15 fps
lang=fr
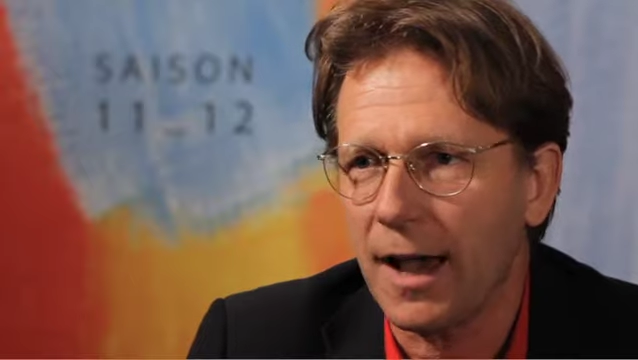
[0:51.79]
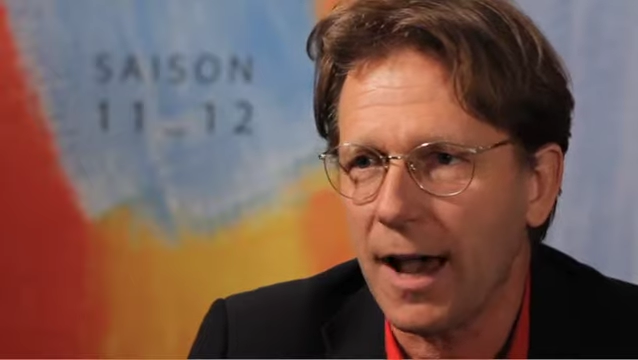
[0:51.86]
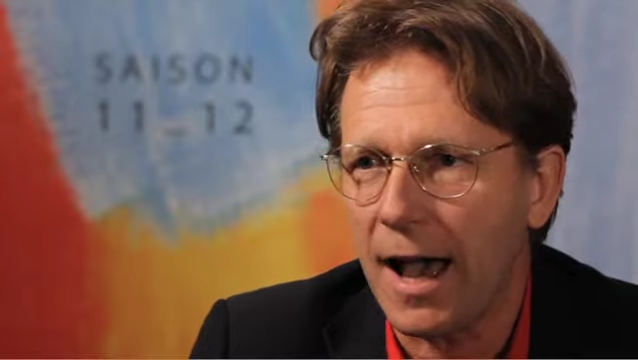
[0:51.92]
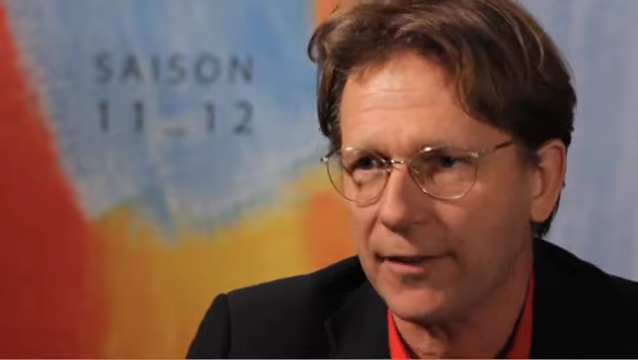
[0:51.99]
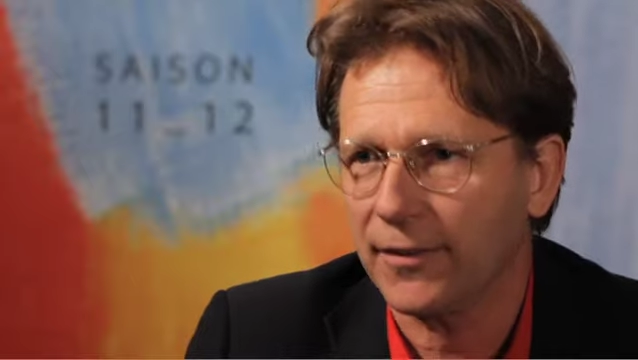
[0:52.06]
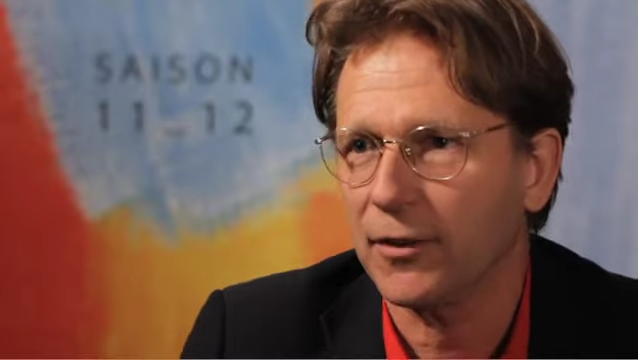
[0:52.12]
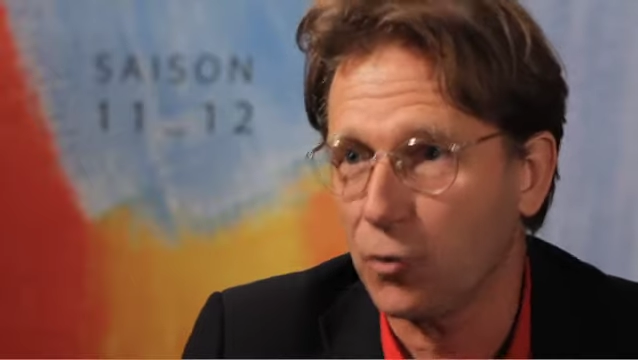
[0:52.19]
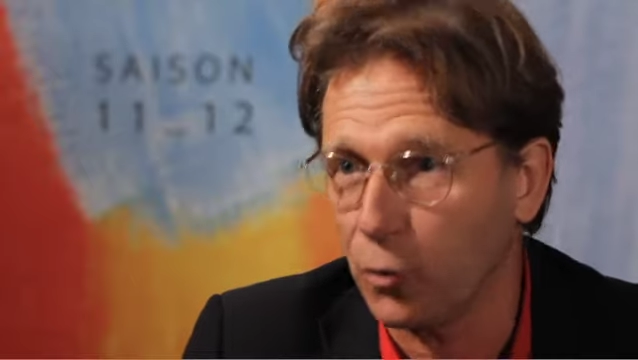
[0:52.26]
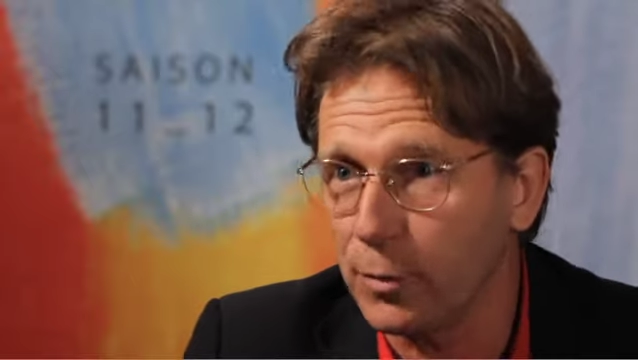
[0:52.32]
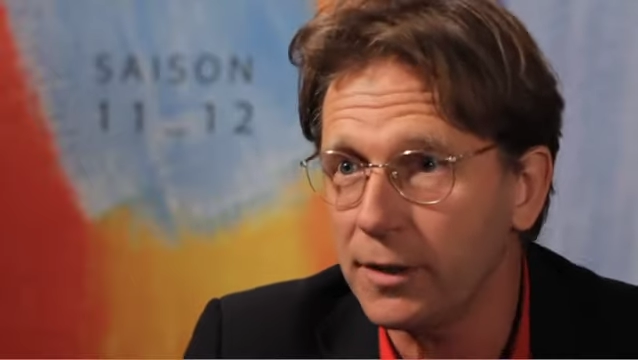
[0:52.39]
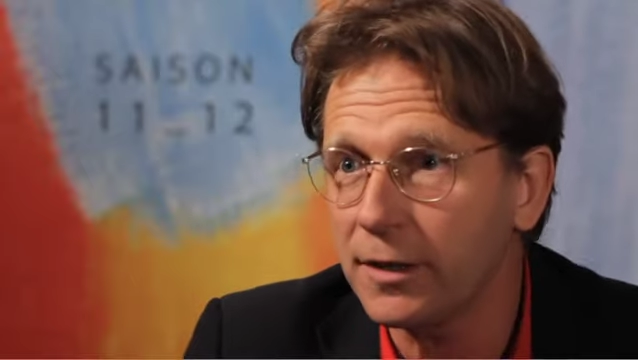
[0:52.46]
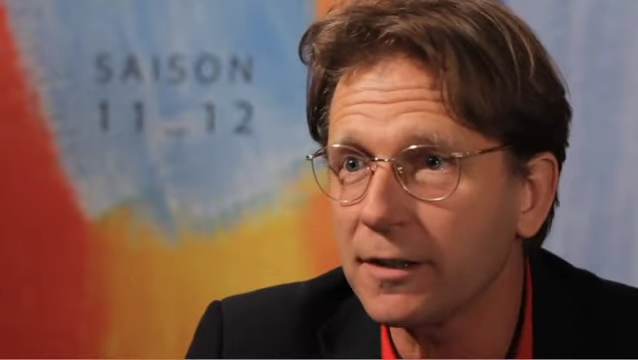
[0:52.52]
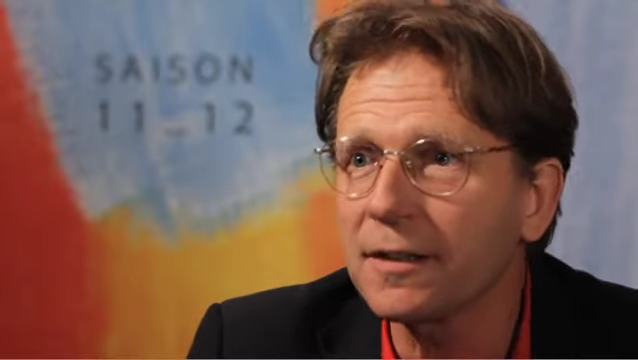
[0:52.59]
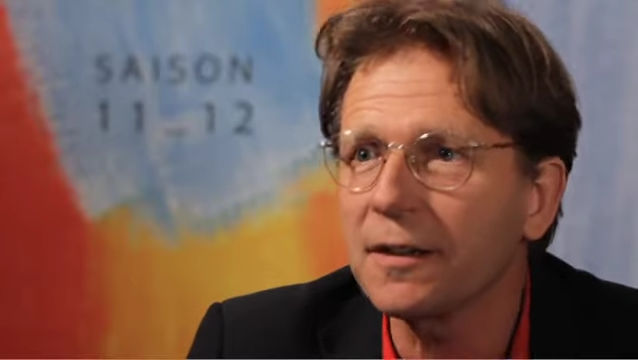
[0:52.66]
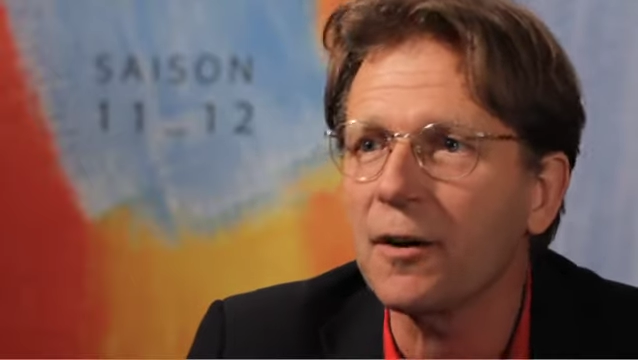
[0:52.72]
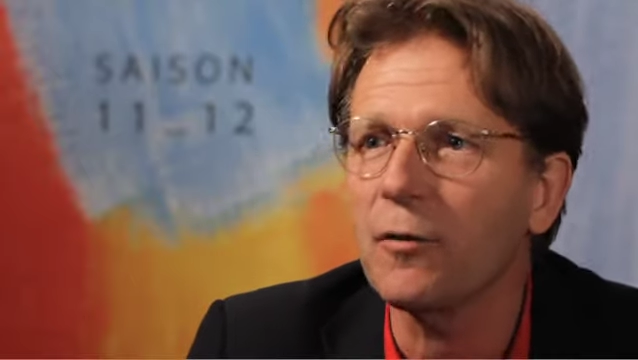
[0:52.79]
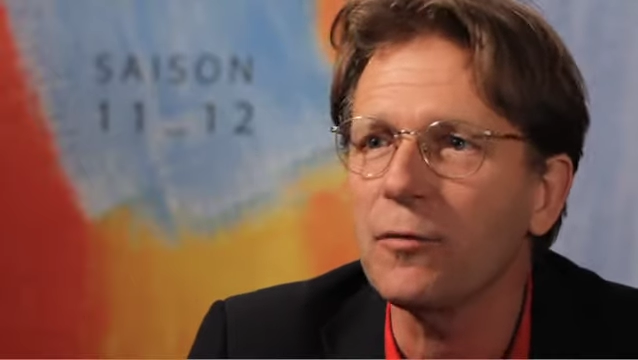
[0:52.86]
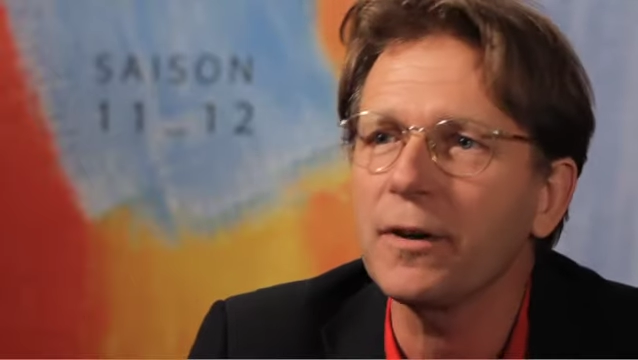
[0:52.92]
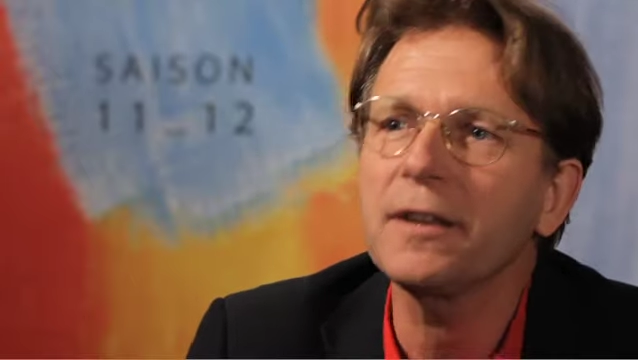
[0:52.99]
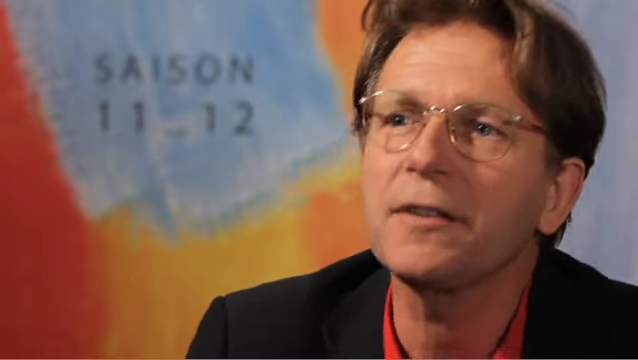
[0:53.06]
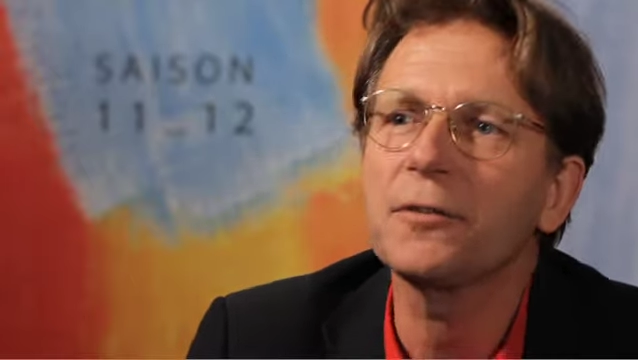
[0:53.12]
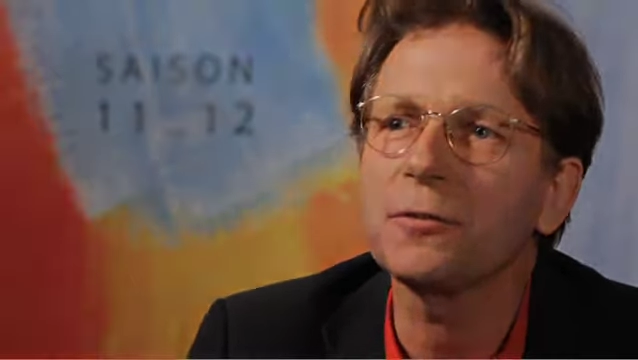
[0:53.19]
assez comique, en
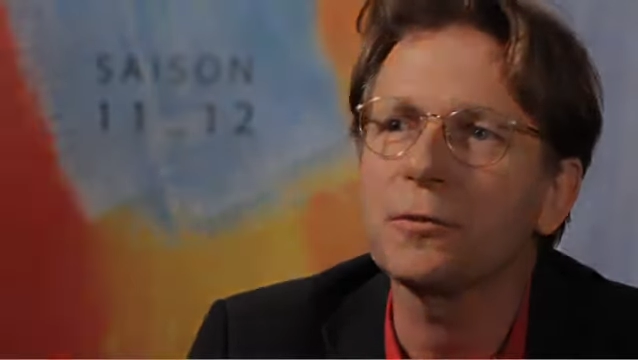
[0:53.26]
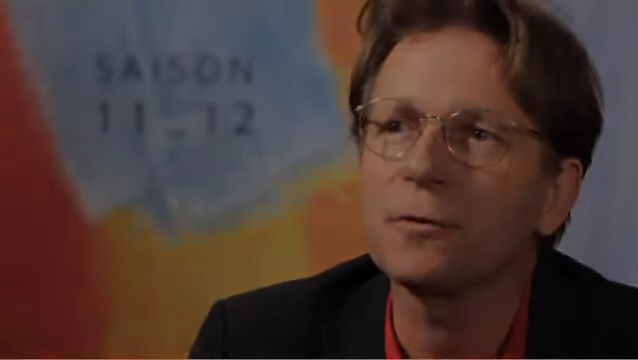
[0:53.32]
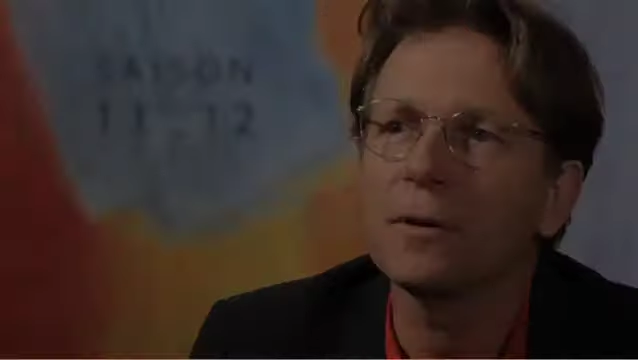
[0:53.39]
fait.